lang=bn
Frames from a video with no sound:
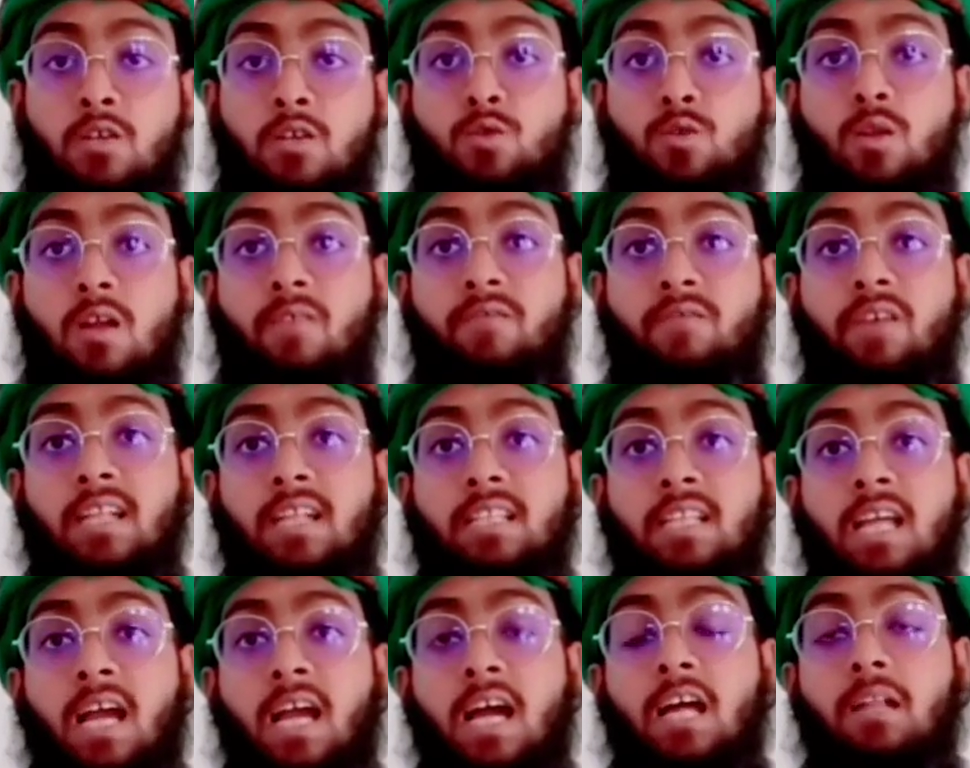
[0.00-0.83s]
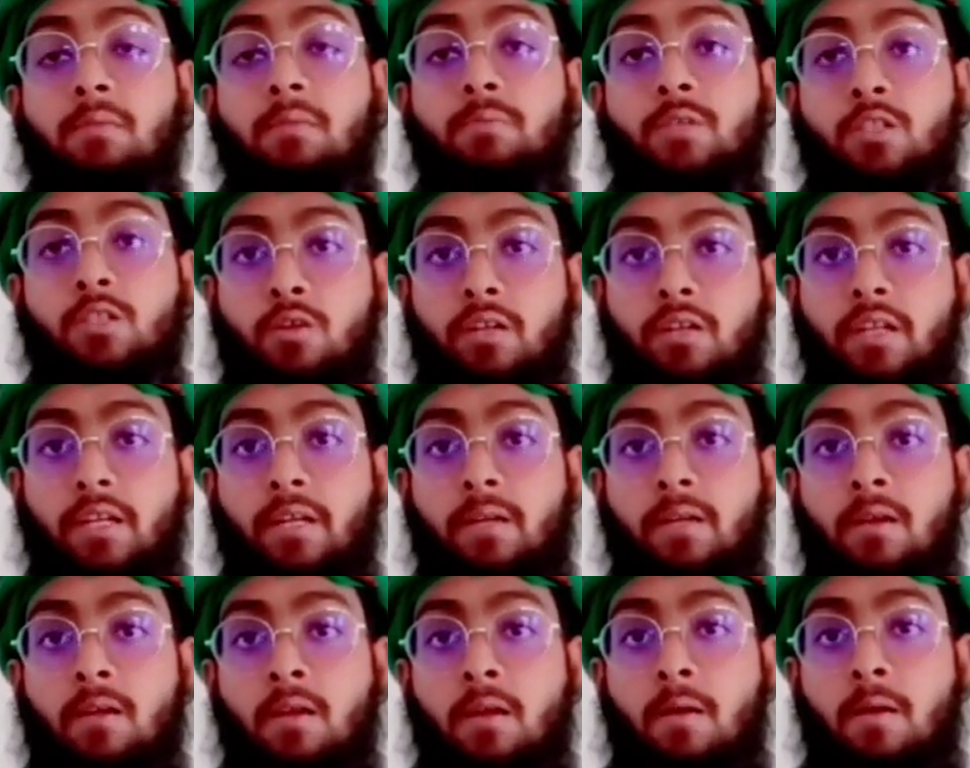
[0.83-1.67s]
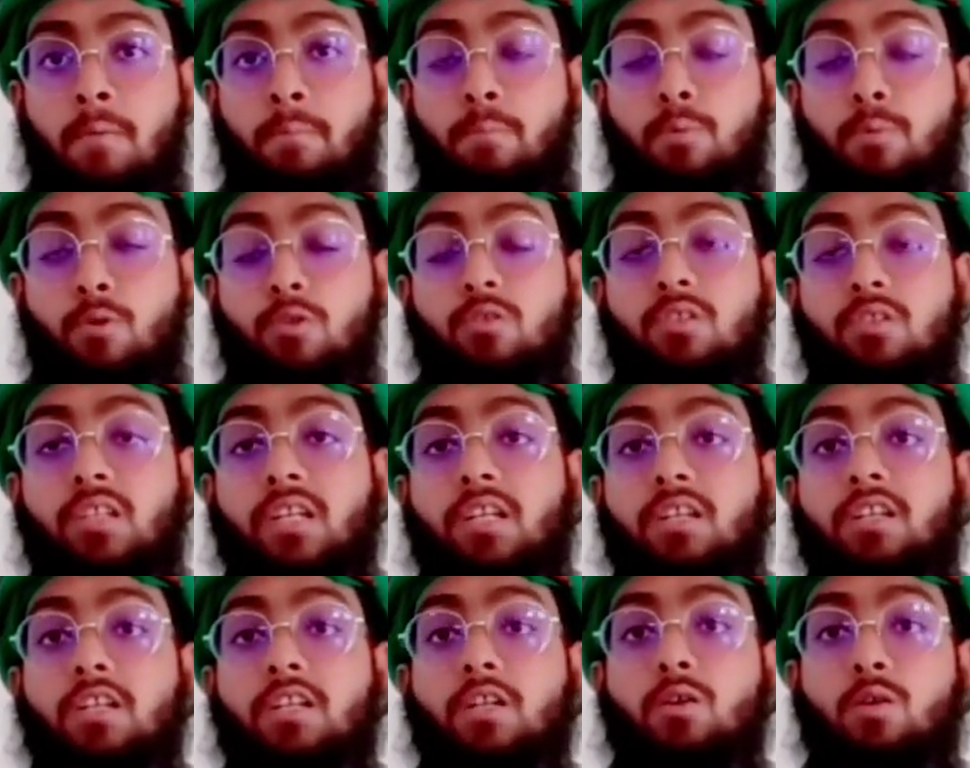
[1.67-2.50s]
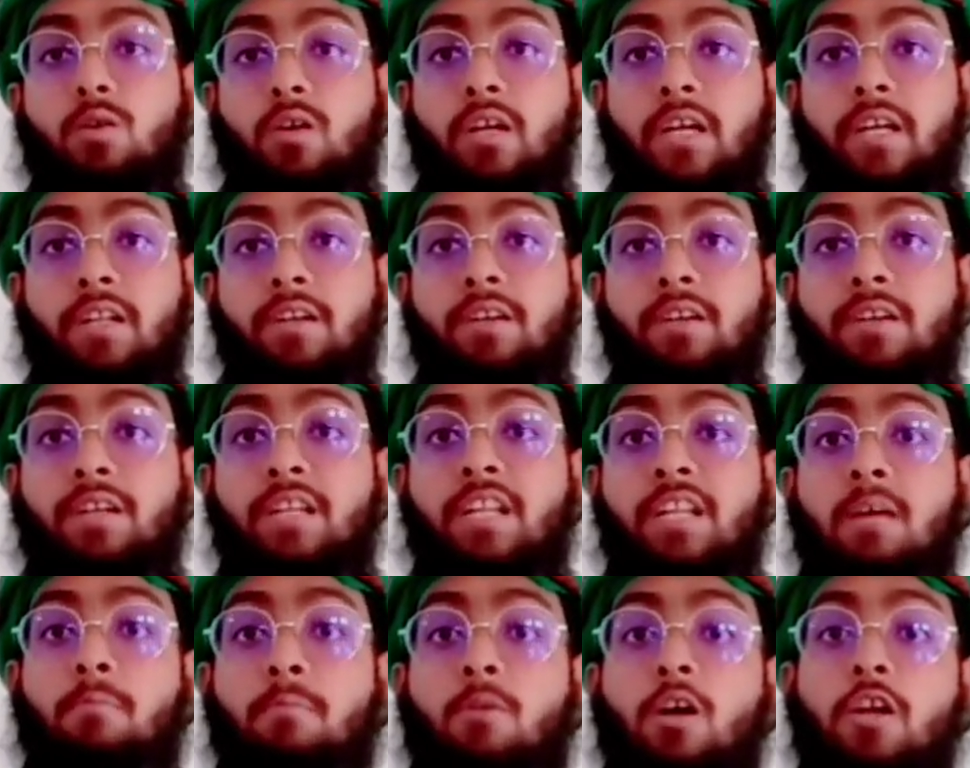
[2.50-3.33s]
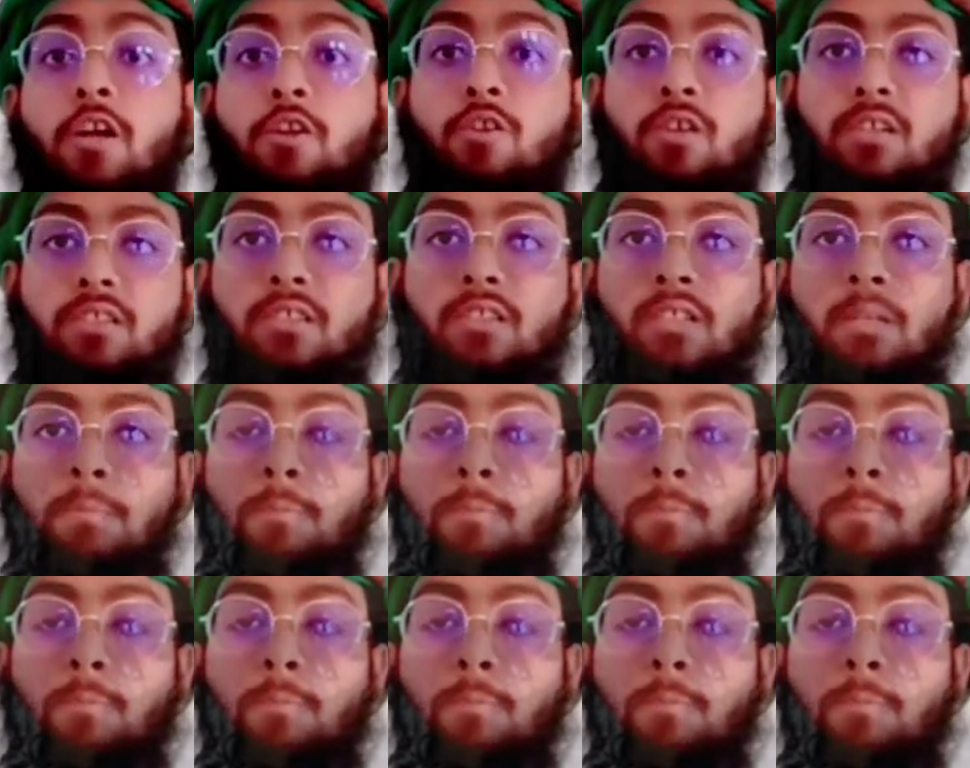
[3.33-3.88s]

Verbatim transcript: সুরা ফাতিহার ভিতরে প্রত্যেকটি রোগের নিরাময় রয়েছে